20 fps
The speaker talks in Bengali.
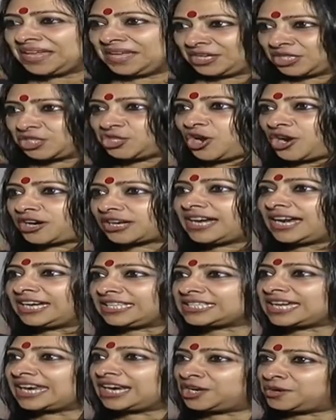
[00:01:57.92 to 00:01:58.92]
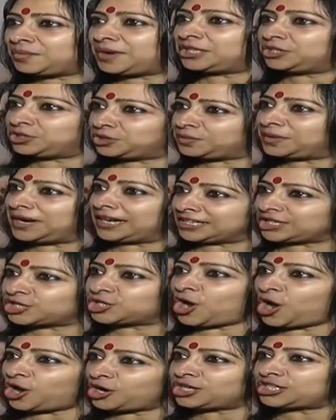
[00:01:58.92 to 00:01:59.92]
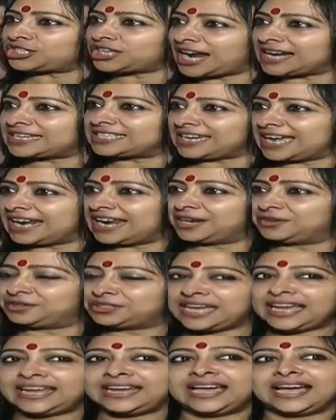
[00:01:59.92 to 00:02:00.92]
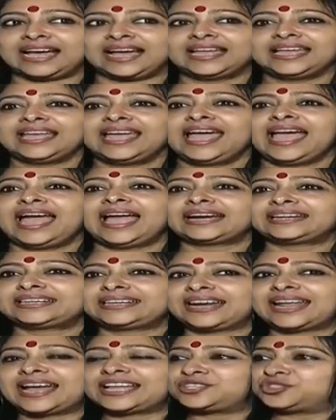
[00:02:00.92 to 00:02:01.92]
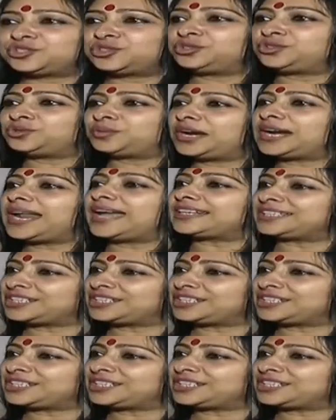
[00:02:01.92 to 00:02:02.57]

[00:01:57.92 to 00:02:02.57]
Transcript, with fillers: সরকার চালানো মানে তো তোমার একটা সংসার চালানো তাই না একটা রাজ্য তোমার একটা